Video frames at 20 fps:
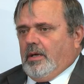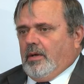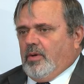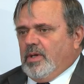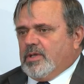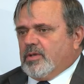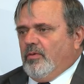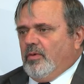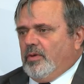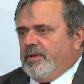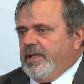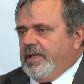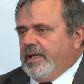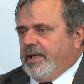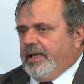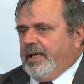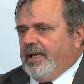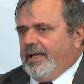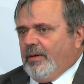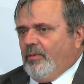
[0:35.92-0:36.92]
Questo vuol dire
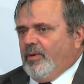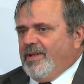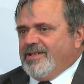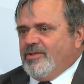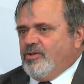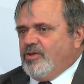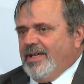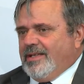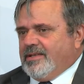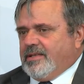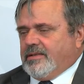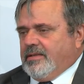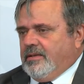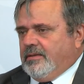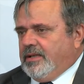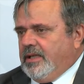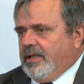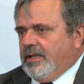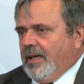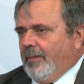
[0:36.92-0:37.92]
che era un'esigenza
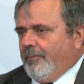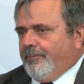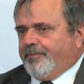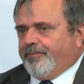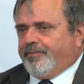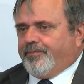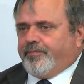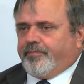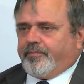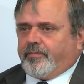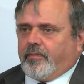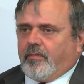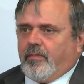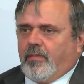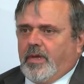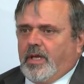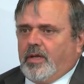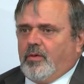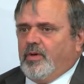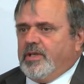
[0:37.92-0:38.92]
sentita,
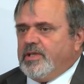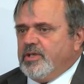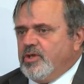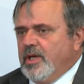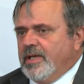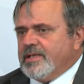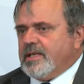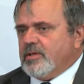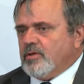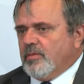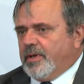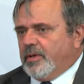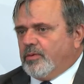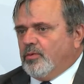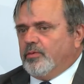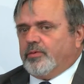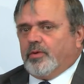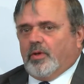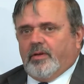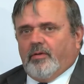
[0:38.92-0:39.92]
un'esigenza
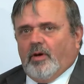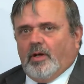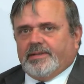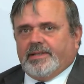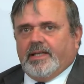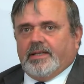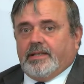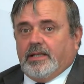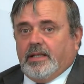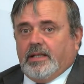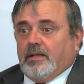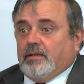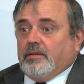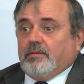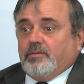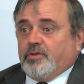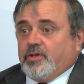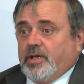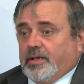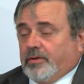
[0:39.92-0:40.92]
soprattutto rivolta a chi,
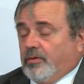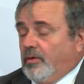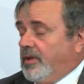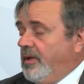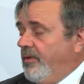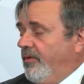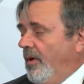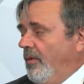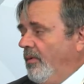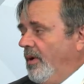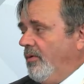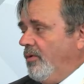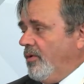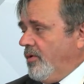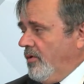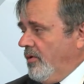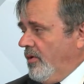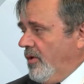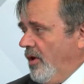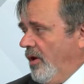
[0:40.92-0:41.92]
non certo a chi fa un
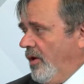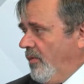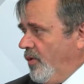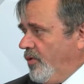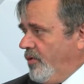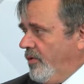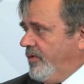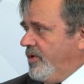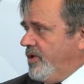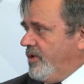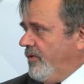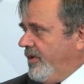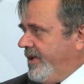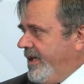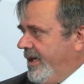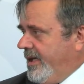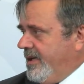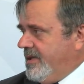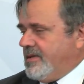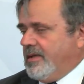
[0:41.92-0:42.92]
lavoro comodo, vicino
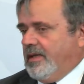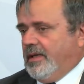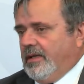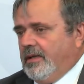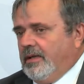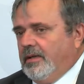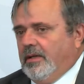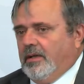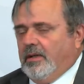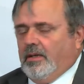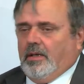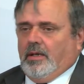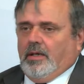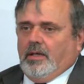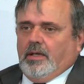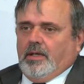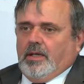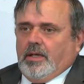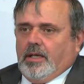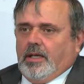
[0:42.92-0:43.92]
casa,
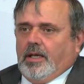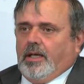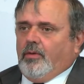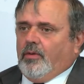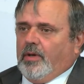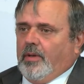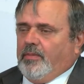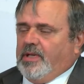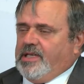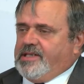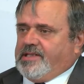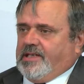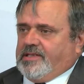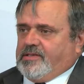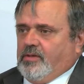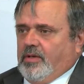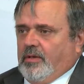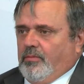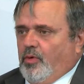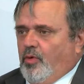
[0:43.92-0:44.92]
in
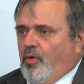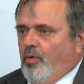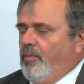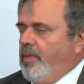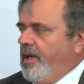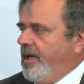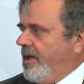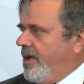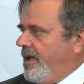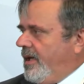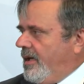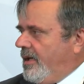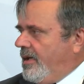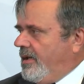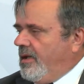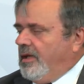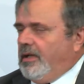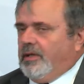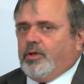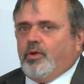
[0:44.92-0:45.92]
un'amministrazione
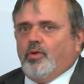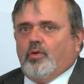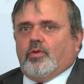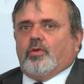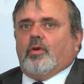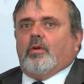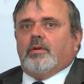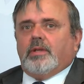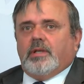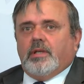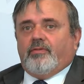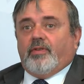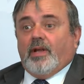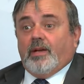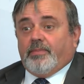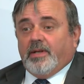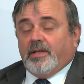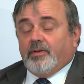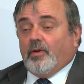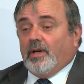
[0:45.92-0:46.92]
pubblica, al chiuso, chi fa
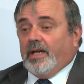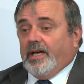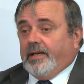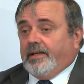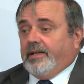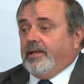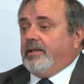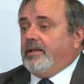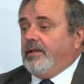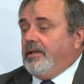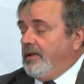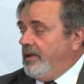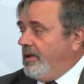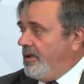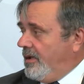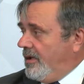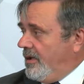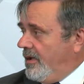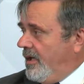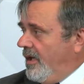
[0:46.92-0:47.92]
il pendolare,
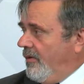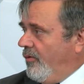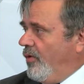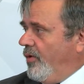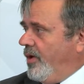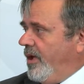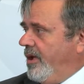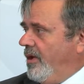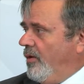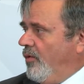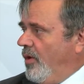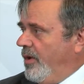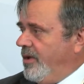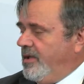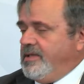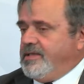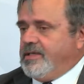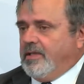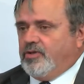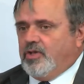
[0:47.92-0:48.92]
chi lavora in luoghi
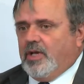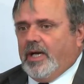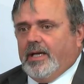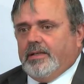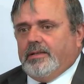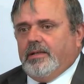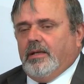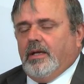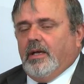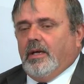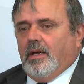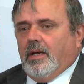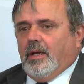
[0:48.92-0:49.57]
disagiati,